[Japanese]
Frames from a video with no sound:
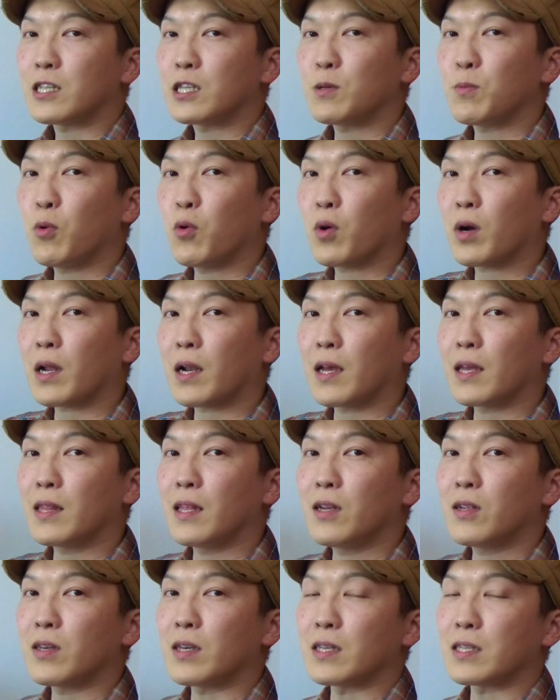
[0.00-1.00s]
肪から
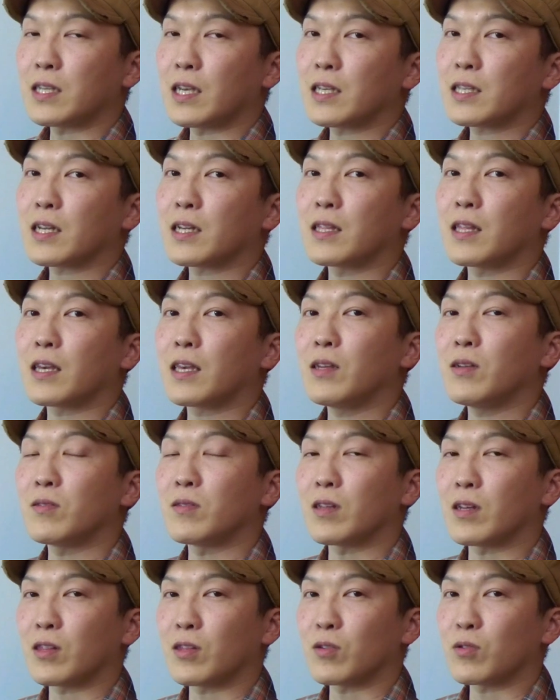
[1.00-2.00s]
エネルギー生産できる
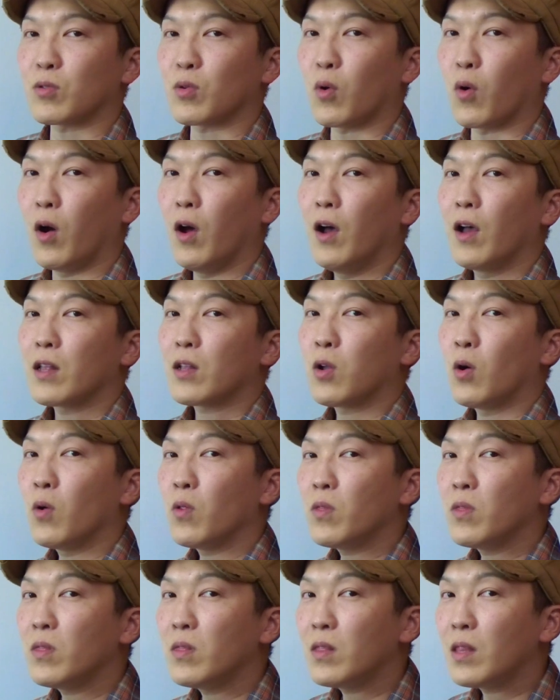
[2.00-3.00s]
んだっていうと、
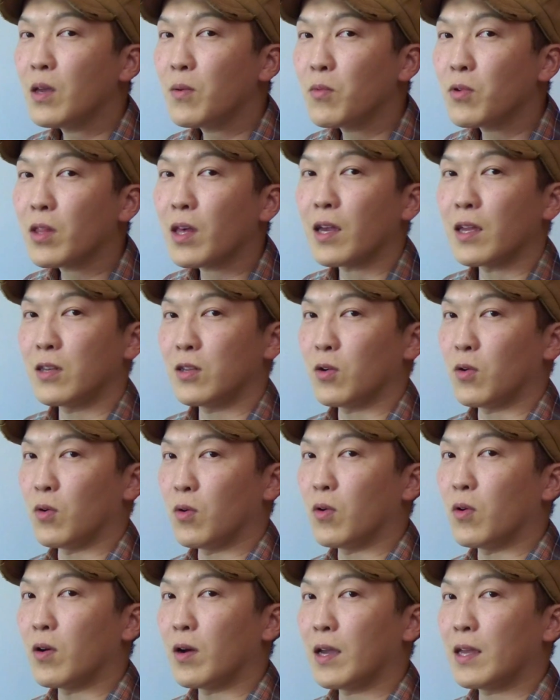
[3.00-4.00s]
とんでもない量
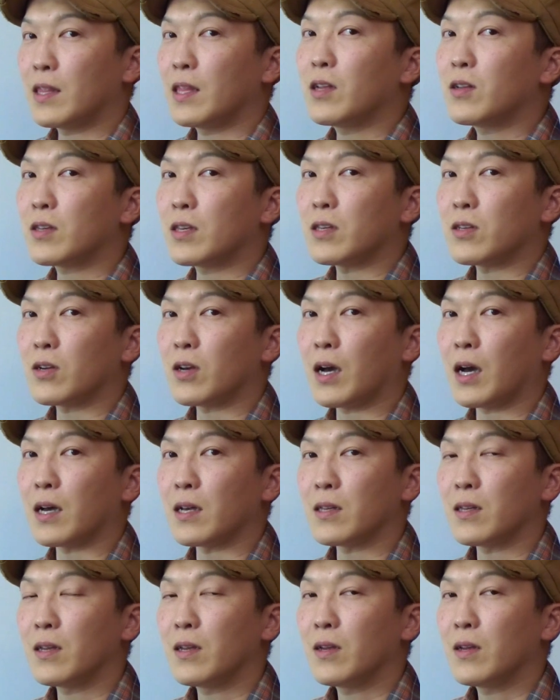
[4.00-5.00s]
をエネルギー
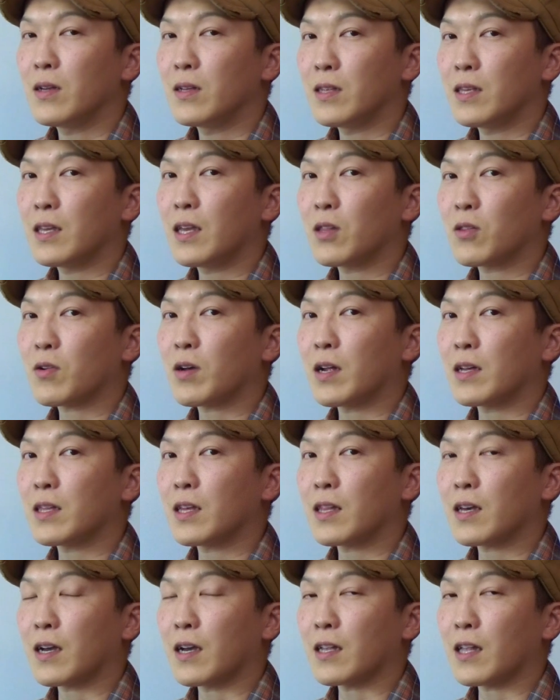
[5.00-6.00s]
が人間の
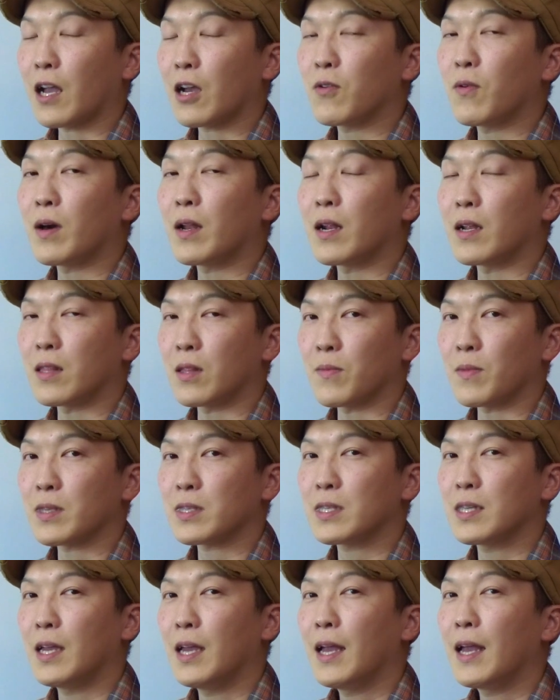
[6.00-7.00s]
体の中に蓄えられてま
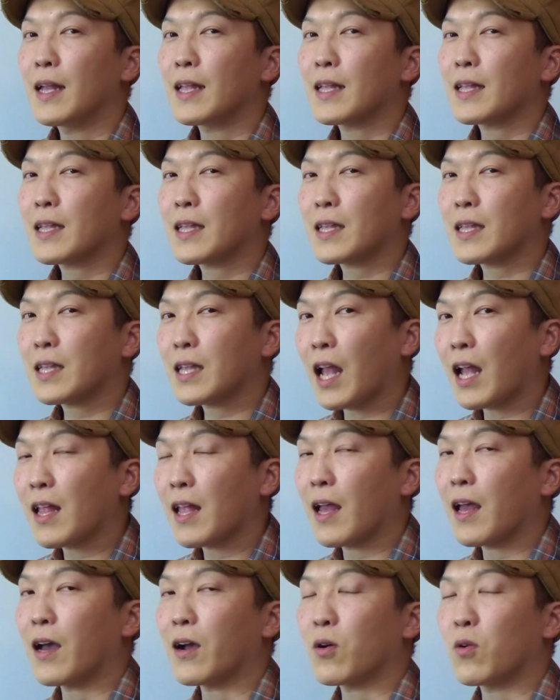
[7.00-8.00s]
す。た
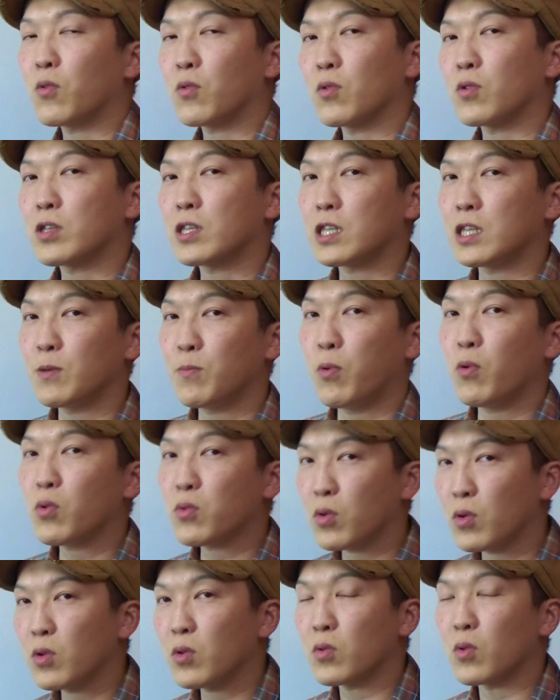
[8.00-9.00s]
だ、この脂
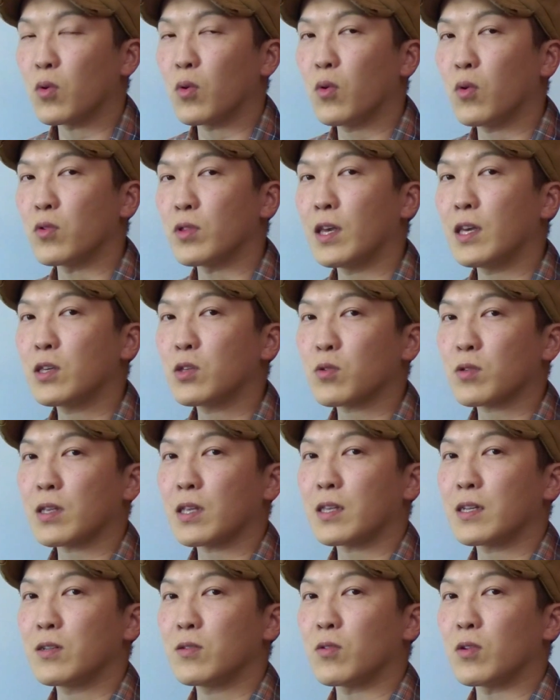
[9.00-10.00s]
肪というのを燃焼
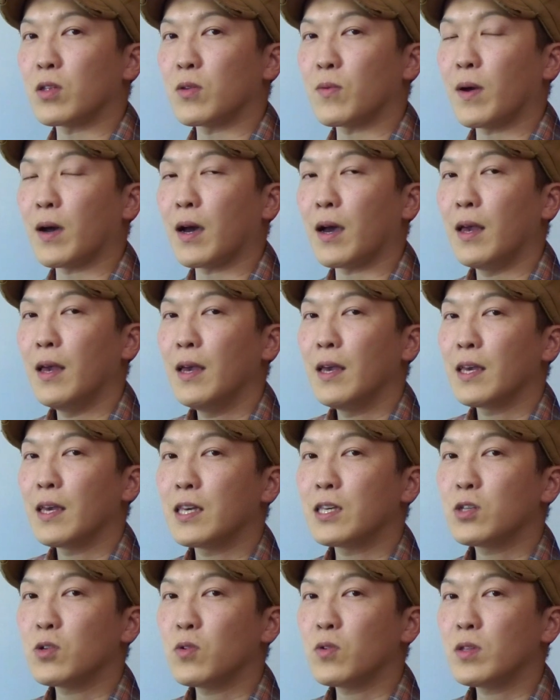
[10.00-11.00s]
させるのには
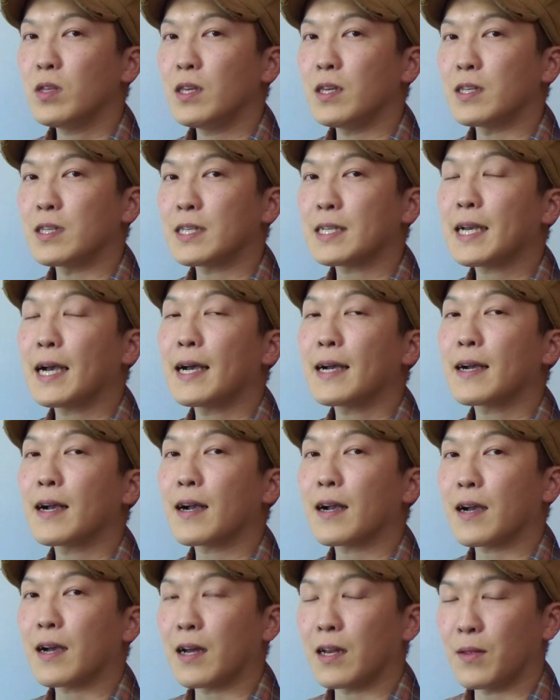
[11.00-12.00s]
非常に時間が
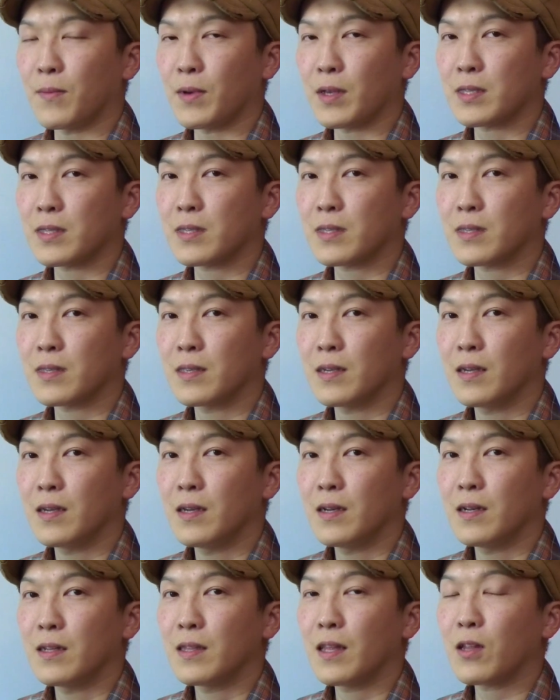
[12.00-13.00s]
かかります。
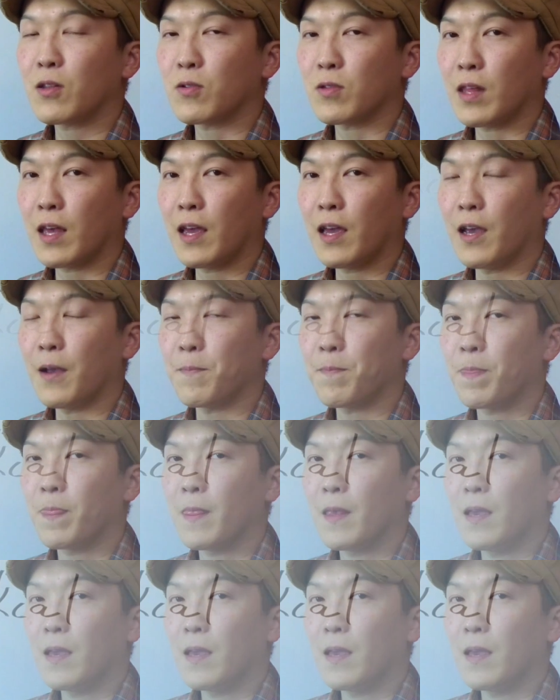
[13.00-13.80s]
なので